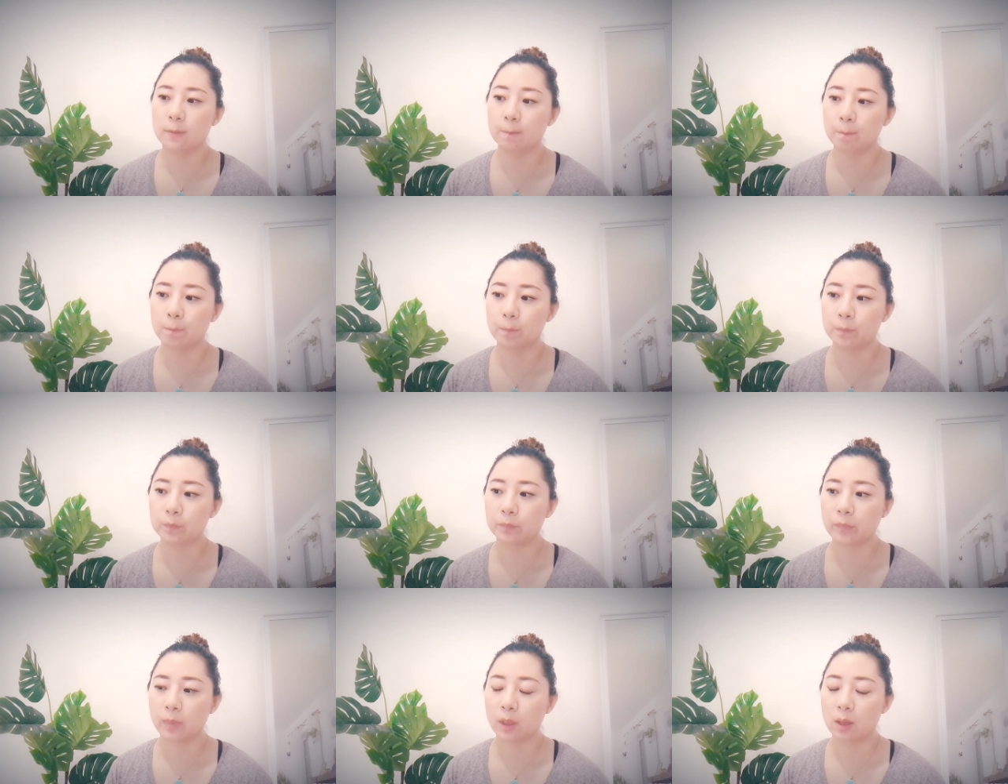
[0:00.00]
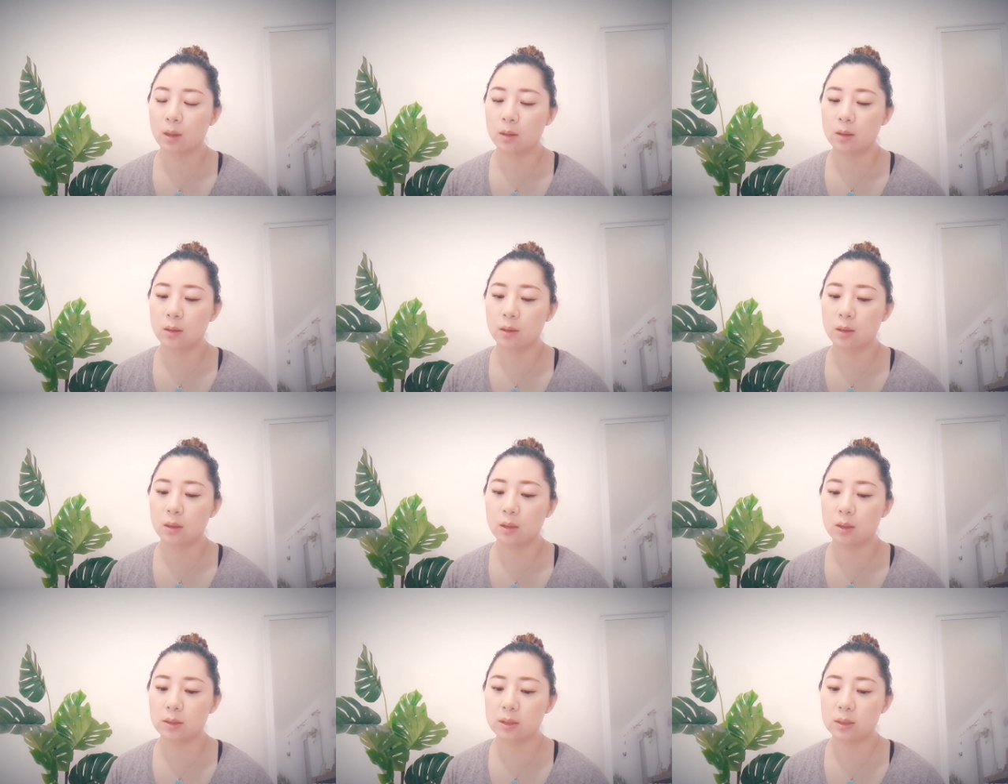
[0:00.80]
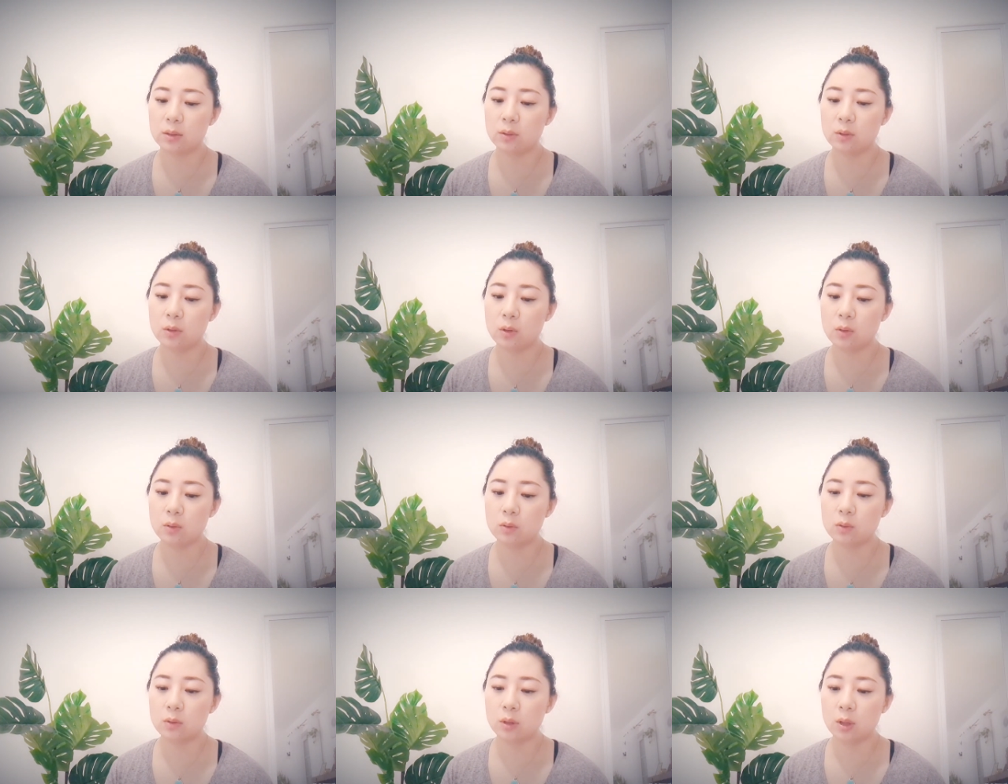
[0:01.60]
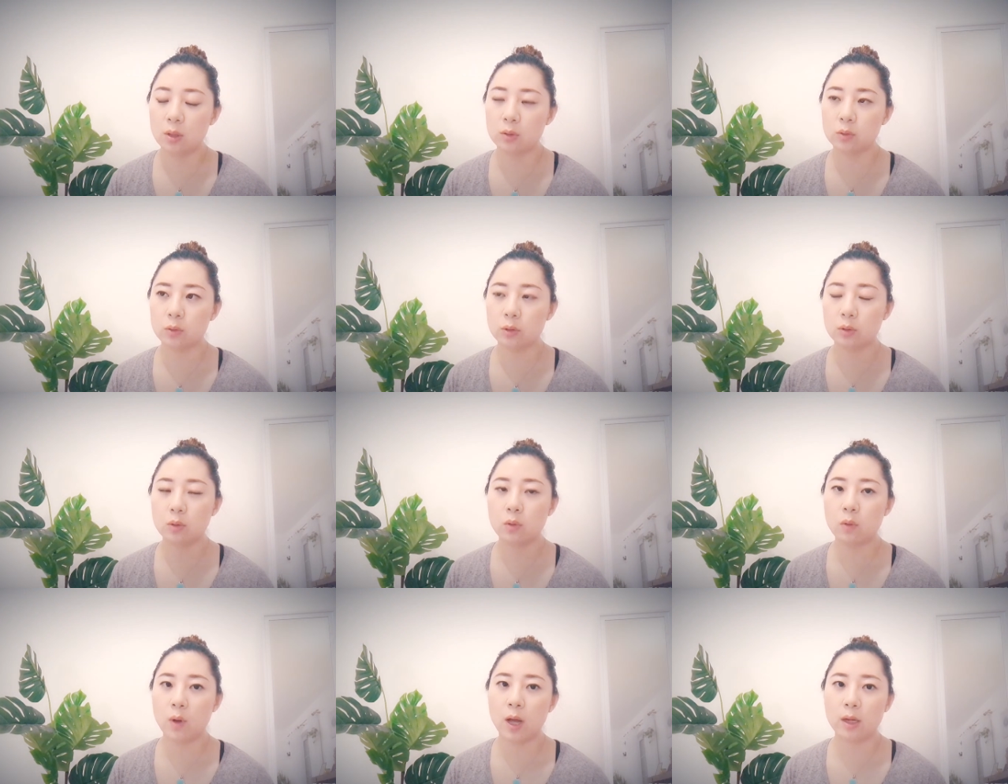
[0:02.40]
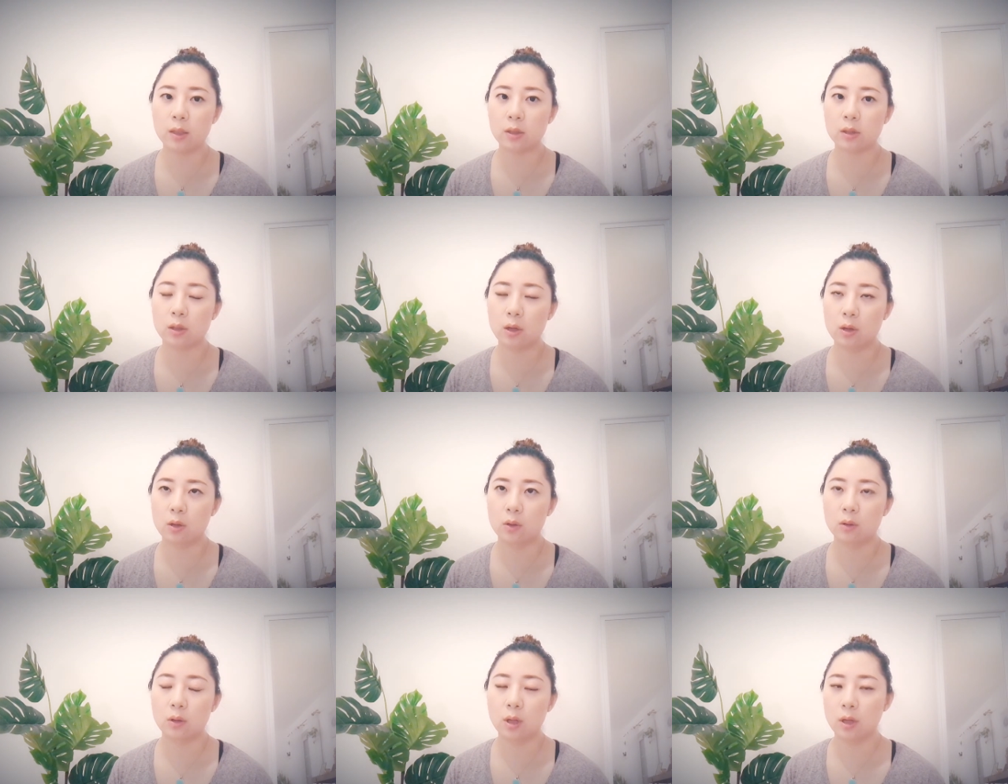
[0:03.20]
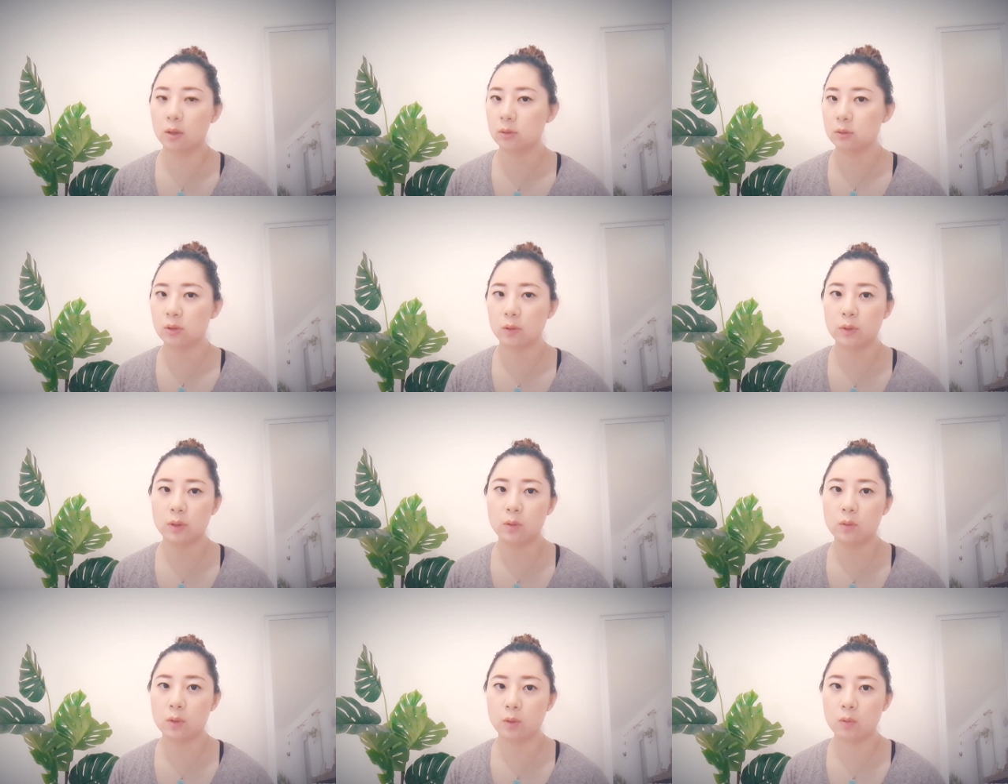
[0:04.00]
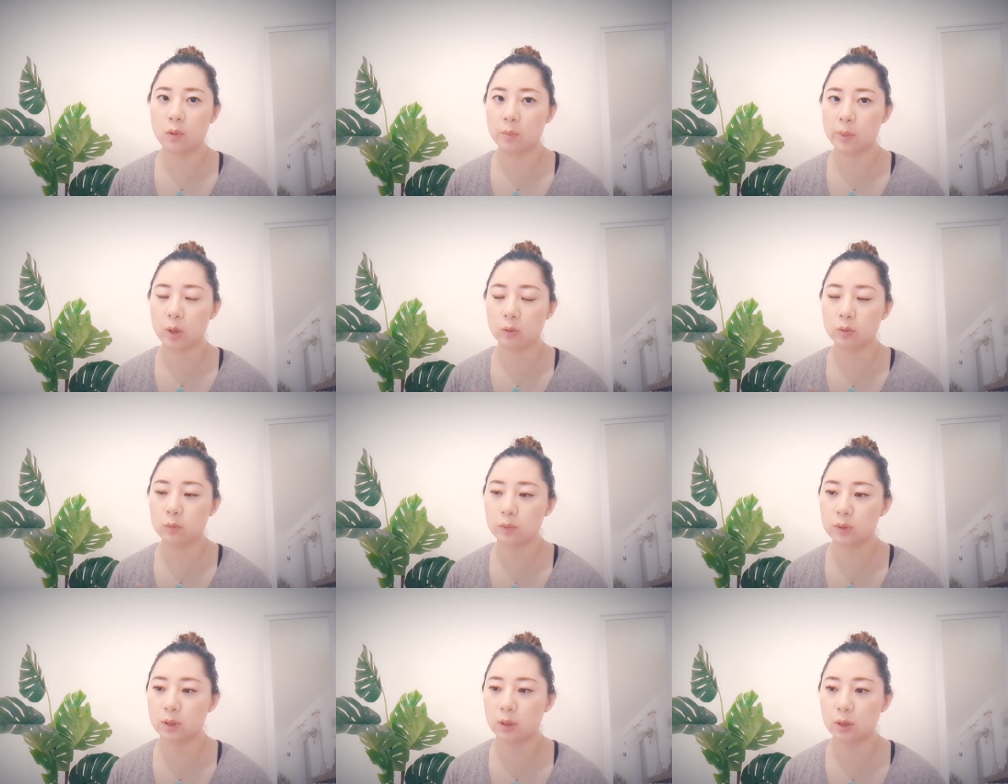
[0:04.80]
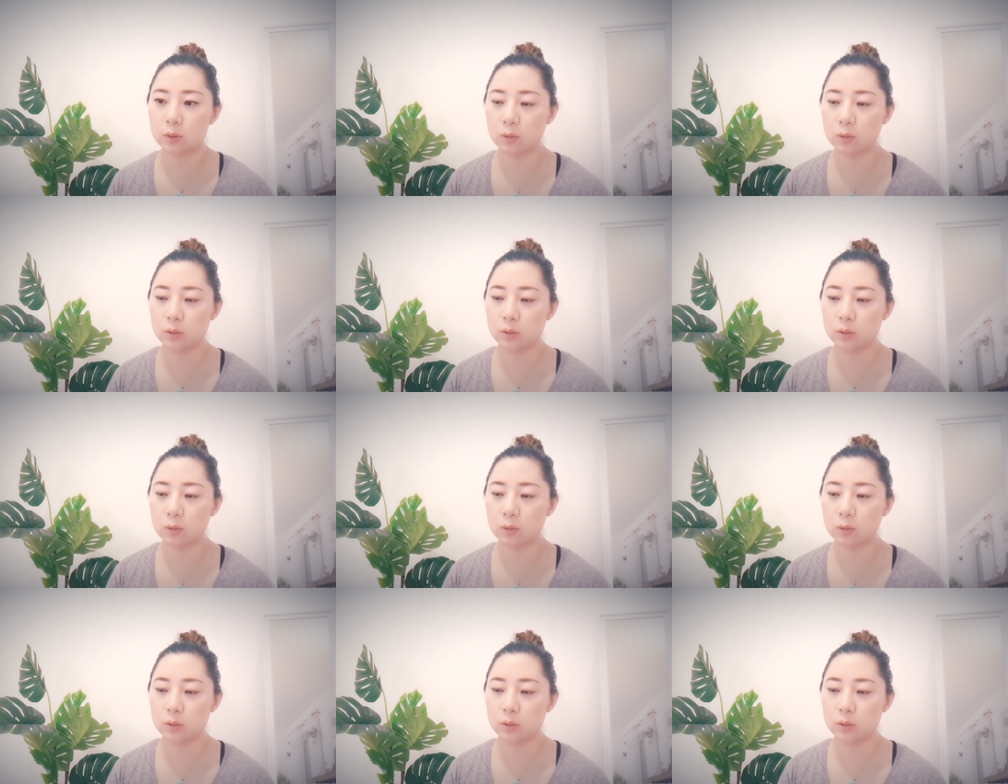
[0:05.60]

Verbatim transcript: 嗯，呃，其中就是快手，呃，抖音我我没有注册，